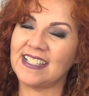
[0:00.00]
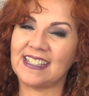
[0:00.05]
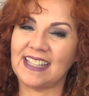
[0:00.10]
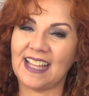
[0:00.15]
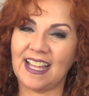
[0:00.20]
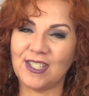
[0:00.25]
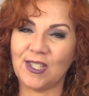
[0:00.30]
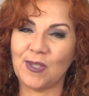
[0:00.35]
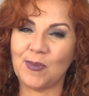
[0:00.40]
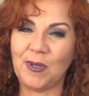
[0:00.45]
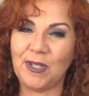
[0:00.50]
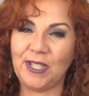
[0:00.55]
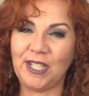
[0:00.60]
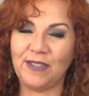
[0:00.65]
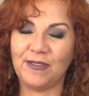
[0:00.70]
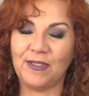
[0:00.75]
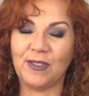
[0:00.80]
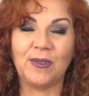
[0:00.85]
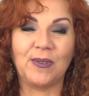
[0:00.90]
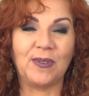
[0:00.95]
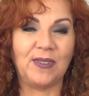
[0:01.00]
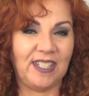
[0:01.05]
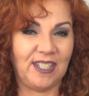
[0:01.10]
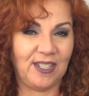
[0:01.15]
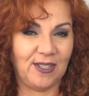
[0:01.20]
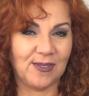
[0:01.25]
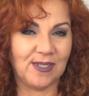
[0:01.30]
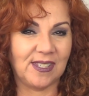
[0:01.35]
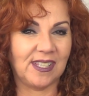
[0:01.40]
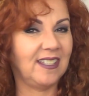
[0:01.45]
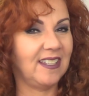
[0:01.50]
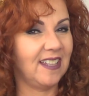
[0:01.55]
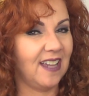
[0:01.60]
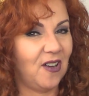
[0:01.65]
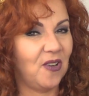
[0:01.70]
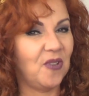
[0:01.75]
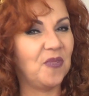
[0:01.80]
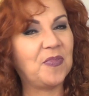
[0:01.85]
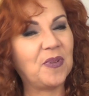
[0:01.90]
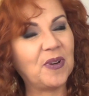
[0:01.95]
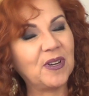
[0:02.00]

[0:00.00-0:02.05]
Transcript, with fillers: está disponível no News Leão